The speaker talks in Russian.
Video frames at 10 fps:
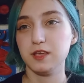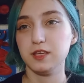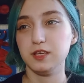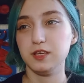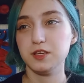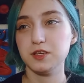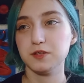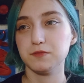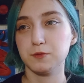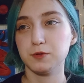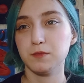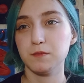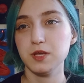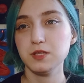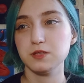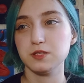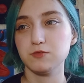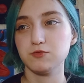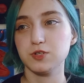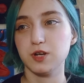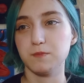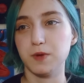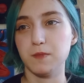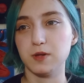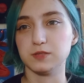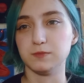И в какой-то момент дедушка поймал